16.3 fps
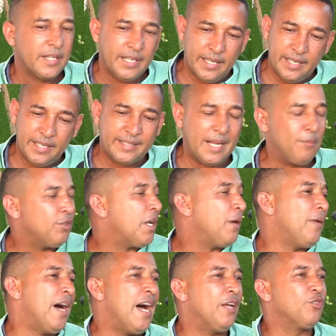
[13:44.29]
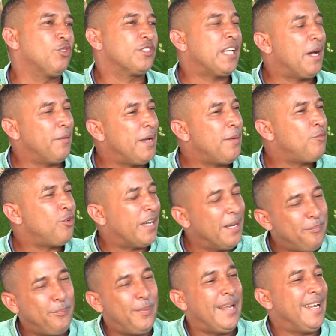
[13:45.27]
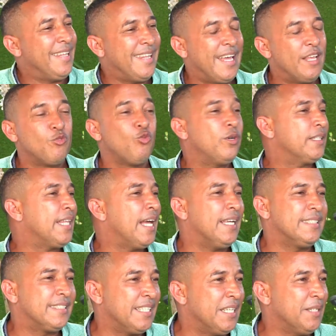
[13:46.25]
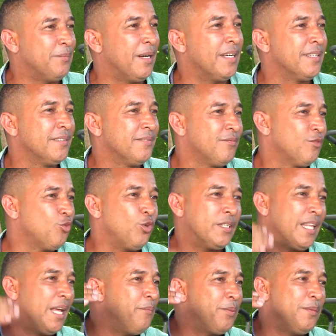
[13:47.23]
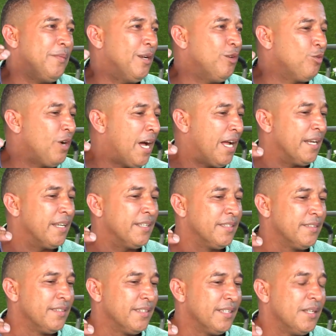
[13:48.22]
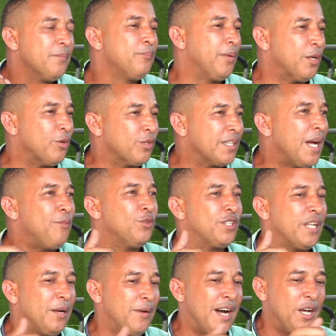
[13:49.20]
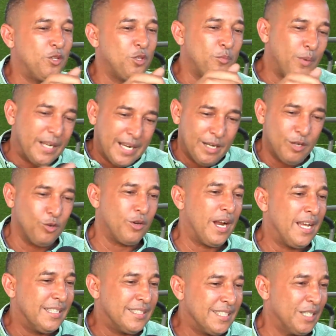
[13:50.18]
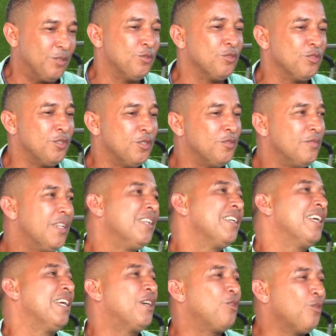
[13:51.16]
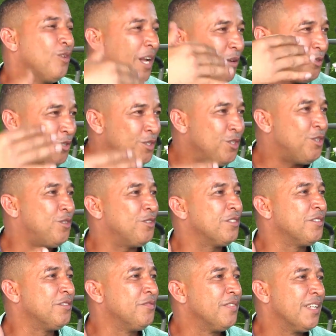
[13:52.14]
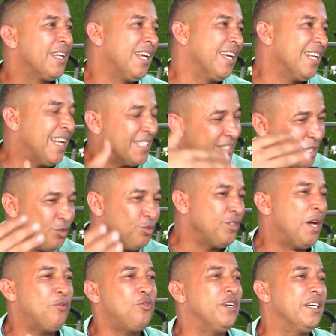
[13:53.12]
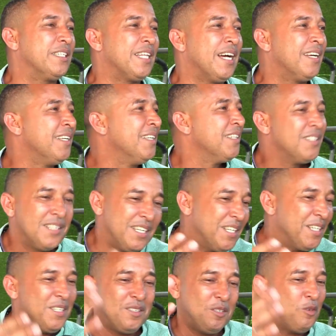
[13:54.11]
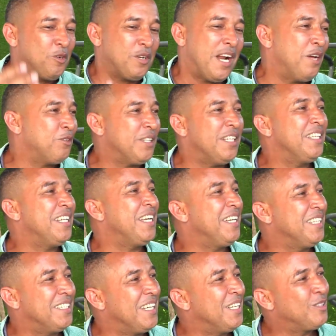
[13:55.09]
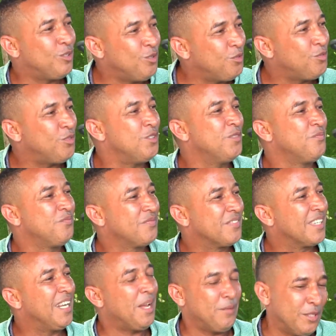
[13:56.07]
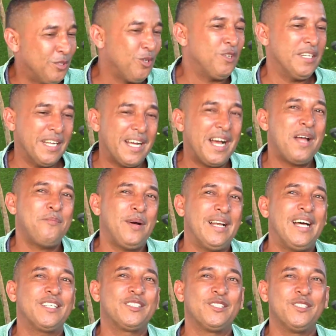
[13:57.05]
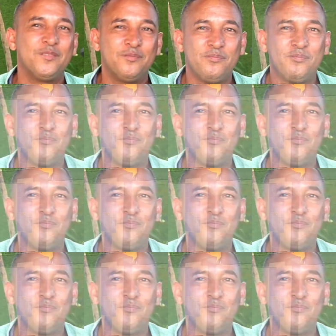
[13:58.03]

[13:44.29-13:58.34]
Eh, estamos trabajando, sabemos que el PLD no está encima, no está en primer lugar, pero estamos trabajando para lograr el segundo. Y con la unión en la segunda vuelta, eh, lograr obtener el triunfo, la victoria y llegar al Palacio.